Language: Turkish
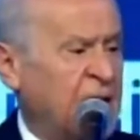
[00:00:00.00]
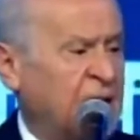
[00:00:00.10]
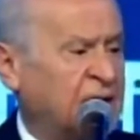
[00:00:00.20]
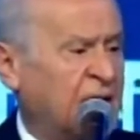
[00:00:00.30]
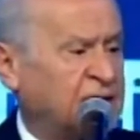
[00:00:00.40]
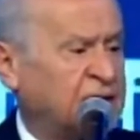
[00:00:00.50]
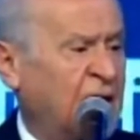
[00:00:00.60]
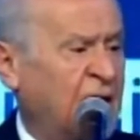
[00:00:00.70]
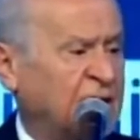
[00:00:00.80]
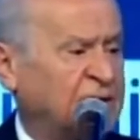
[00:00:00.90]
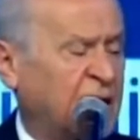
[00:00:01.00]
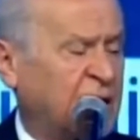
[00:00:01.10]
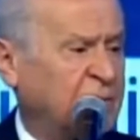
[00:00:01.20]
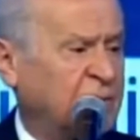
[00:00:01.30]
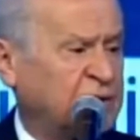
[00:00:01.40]
tekrar silaha
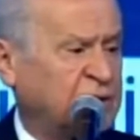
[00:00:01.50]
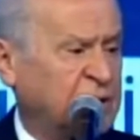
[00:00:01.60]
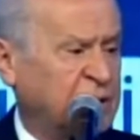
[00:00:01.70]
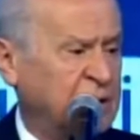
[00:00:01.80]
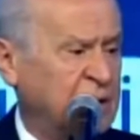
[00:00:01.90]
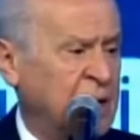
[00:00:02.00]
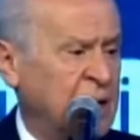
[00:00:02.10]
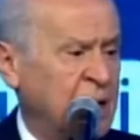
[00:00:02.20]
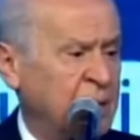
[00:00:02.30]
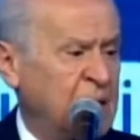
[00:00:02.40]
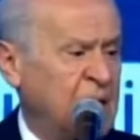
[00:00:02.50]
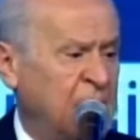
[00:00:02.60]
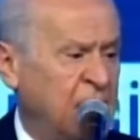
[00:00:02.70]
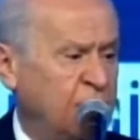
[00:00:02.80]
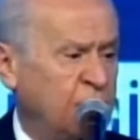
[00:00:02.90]
sarılmıştır
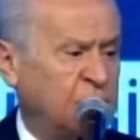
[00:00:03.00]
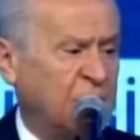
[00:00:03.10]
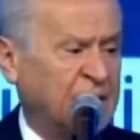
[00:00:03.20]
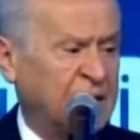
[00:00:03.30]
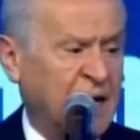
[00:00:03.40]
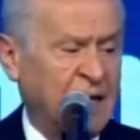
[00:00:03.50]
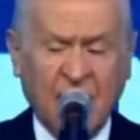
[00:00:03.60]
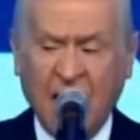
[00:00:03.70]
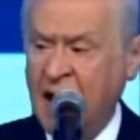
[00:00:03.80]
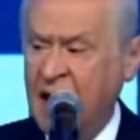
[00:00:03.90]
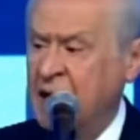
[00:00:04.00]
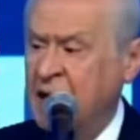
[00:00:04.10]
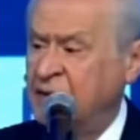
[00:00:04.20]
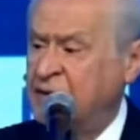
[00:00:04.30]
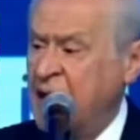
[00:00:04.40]
milli mücadelede
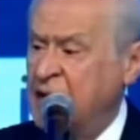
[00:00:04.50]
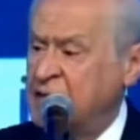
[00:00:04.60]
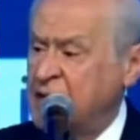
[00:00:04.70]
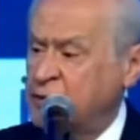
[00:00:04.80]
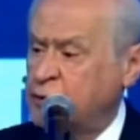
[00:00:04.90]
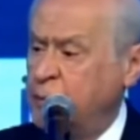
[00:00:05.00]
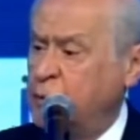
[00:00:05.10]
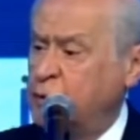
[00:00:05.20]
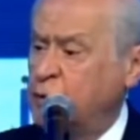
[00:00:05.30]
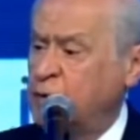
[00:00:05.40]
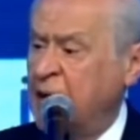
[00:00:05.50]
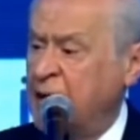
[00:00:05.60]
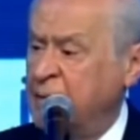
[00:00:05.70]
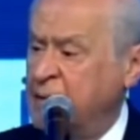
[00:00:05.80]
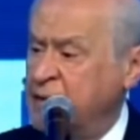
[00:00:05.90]
denize
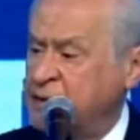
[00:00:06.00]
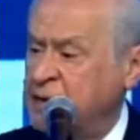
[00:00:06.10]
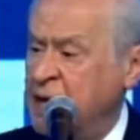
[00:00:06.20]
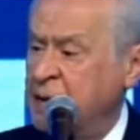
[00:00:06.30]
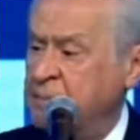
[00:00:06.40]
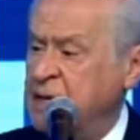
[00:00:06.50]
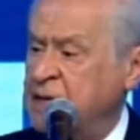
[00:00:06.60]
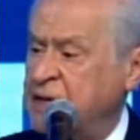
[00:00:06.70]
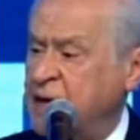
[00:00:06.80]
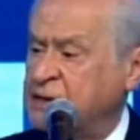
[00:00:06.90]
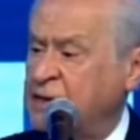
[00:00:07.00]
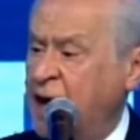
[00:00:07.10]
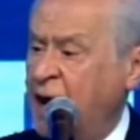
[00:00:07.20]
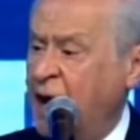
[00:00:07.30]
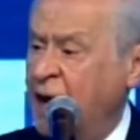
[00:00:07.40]
süpürdüklerimiz bir kez
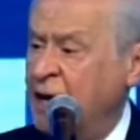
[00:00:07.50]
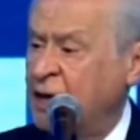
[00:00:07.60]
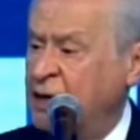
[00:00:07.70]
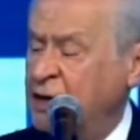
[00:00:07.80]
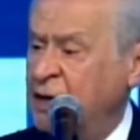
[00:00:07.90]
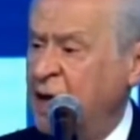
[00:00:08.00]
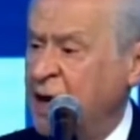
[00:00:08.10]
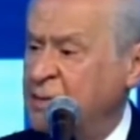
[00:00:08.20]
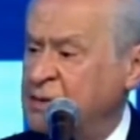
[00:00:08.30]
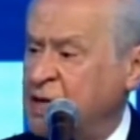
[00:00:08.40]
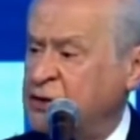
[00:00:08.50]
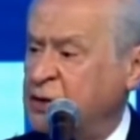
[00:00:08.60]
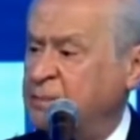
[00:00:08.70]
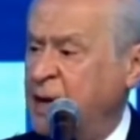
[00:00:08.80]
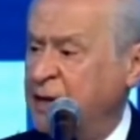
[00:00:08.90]
daha kıyılarımıza
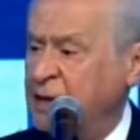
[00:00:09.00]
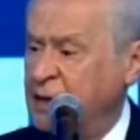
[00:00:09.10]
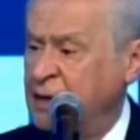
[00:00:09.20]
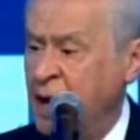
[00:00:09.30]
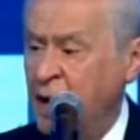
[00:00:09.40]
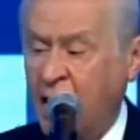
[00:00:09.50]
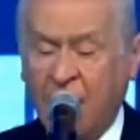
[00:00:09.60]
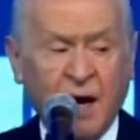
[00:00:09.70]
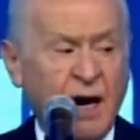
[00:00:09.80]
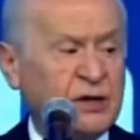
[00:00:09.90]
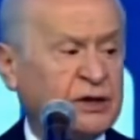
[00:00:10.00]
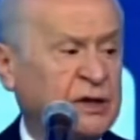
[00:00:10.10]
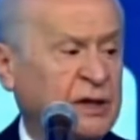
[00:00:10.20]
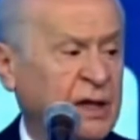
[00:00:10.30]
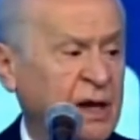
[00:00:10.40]
çıkmanın
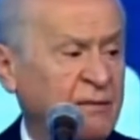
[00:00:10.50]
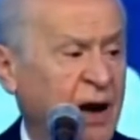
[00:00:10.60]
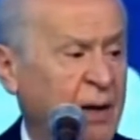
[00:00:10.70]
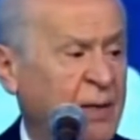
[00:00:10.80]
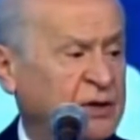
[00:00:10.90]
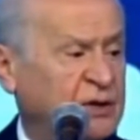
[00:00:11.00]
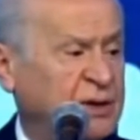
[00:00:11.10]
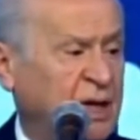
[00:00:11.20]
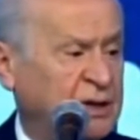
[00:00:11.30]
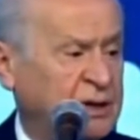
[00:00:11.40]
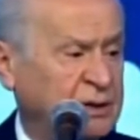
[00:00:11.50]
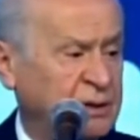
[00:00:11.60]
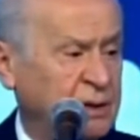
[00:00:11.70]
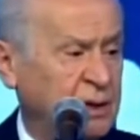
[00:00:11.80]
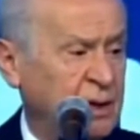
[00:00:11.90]
arayışı ve amacındadır.
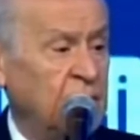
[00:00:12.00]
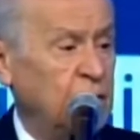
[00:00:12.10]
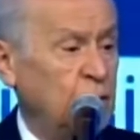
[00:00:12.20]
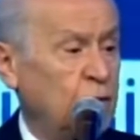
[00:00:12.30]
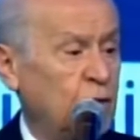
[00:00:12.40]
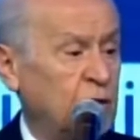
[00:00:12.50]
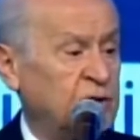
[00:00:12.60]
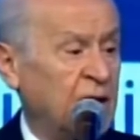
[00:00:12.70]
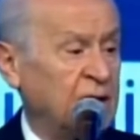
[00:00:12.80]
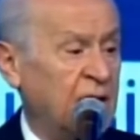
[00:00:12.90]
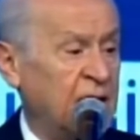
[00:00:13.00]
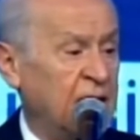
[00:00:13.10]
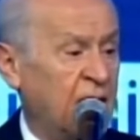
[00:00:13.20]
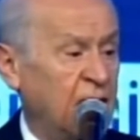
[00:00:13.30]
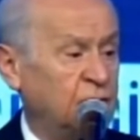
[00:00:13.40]
Ülke
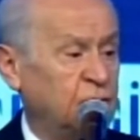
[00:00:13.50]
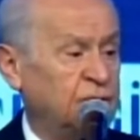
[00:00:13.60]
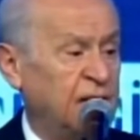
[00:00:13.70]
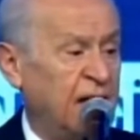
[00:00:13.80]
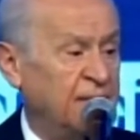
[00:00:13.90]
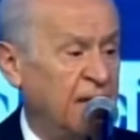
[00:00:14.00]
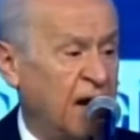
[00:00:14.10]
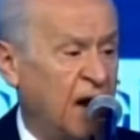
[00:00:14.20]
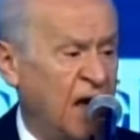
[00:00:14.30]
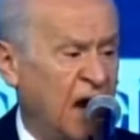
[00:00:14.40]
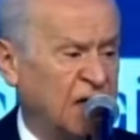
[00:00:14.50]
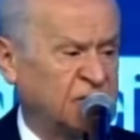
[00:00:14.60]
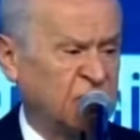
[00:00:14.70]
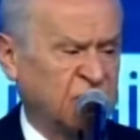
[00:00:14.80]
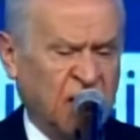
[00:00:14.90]
ocaklarına aydut diyenler
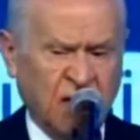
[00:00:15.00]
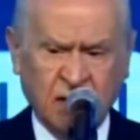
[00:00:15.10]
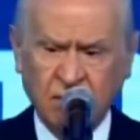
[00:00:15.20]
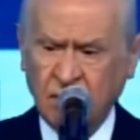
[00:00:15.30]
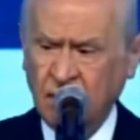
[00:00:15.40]
hayasızdır.